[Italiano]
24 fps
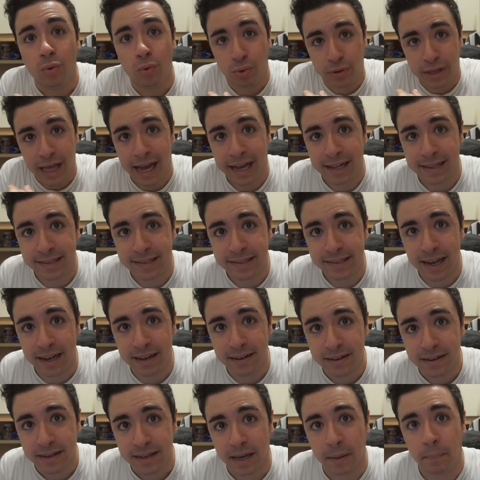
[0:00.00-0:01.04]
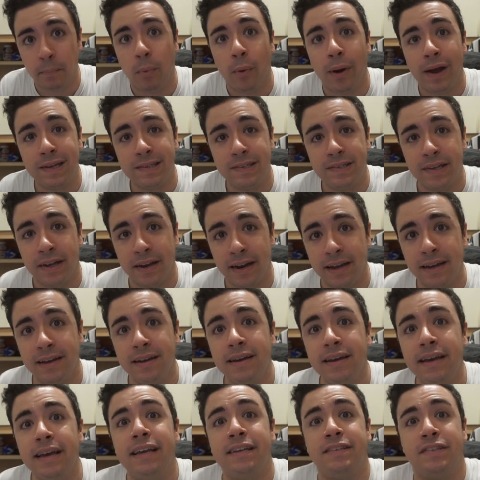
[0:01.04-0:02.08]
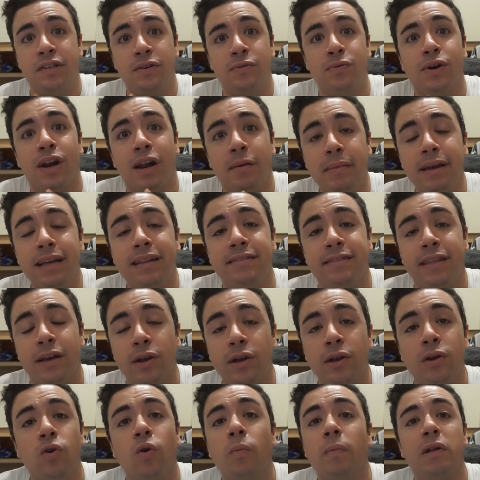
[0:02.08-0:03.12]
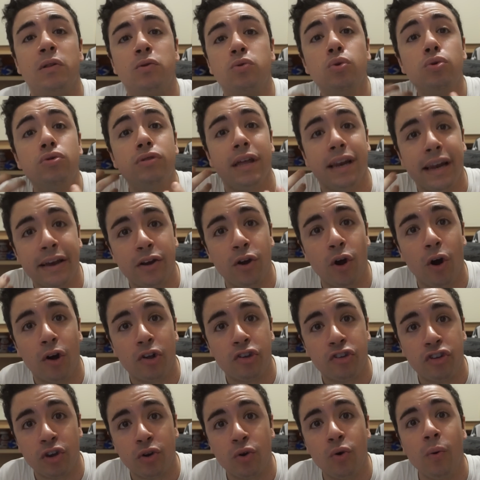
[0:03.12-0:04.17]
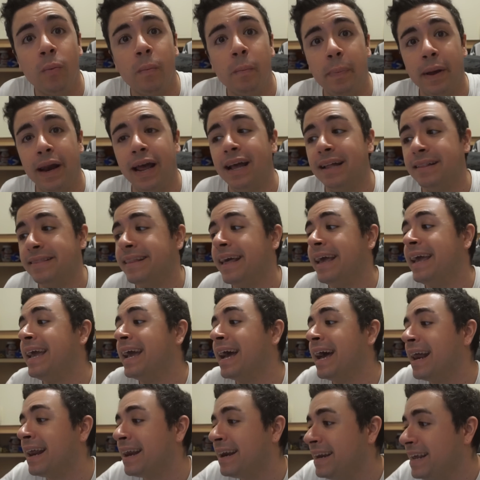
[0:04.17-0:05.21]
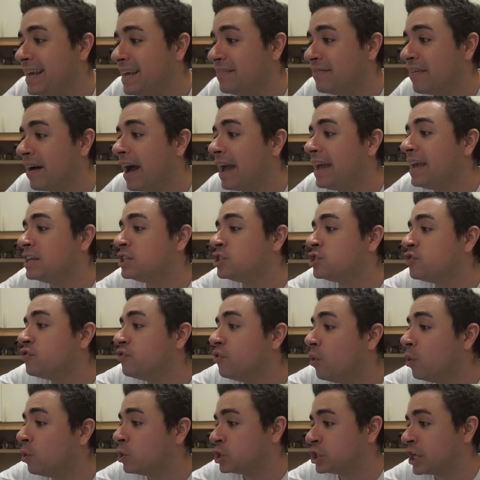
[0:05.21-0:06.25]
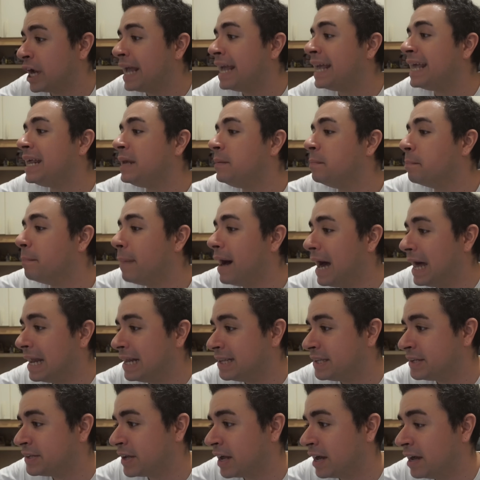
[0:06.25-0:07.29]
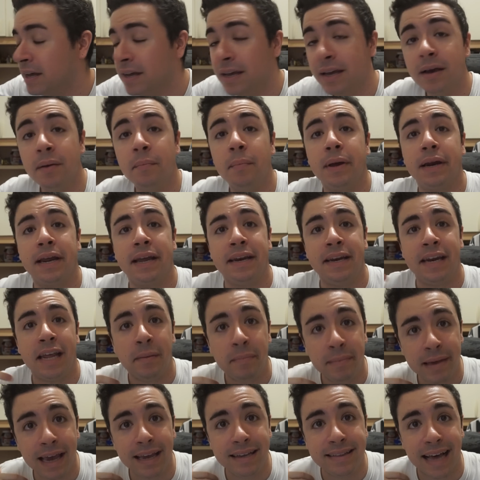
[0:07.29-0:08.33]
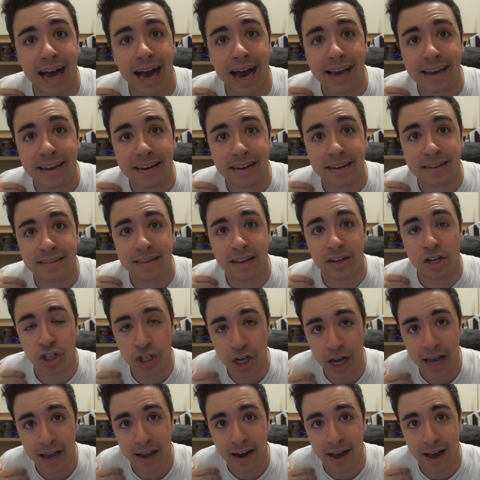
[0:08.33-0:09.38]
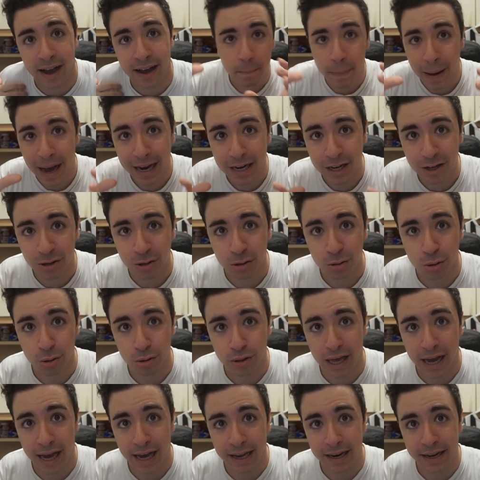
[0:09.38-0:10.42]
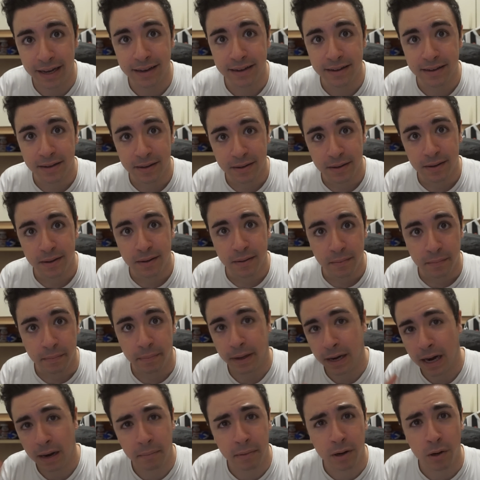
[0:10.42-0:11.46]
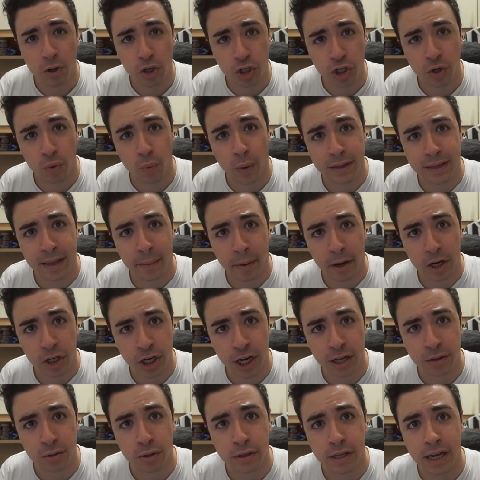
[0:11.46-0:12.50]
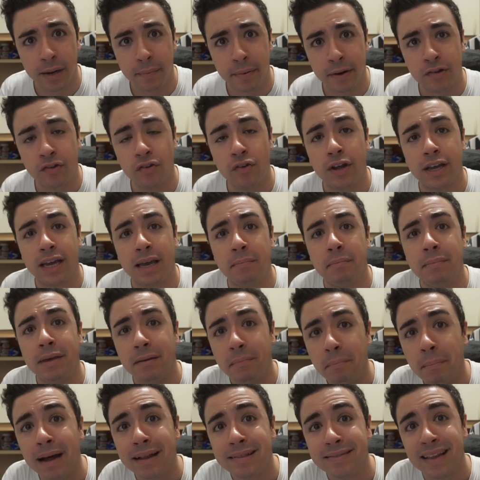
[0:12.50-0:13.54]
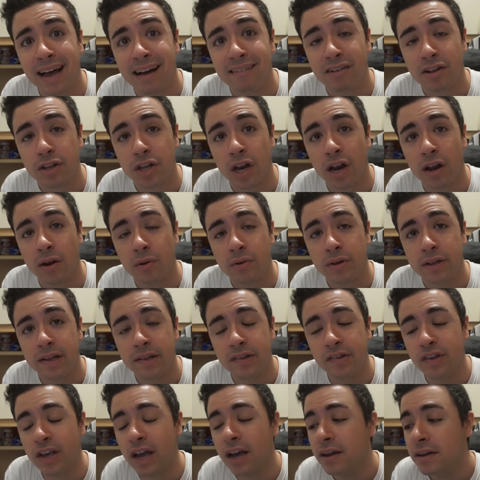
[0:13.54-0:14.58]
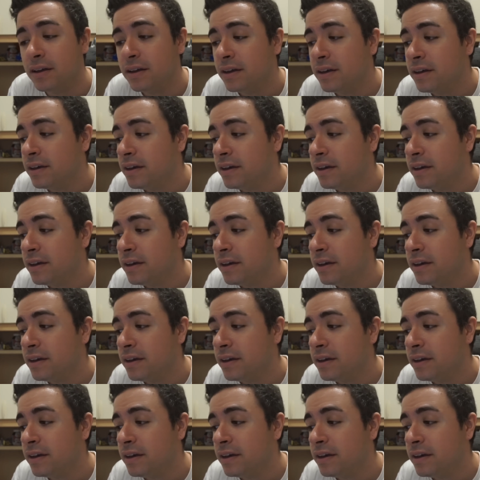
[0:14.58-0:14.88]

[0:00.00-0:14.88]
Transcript: utenza, che può essere e sicuramente, come in tutte le cose, comprende e arriva e sfocia e rimbalza, perché nei miei direct c'era panico totale, per almeno il 50% delle persone che mi mandavano la notizia,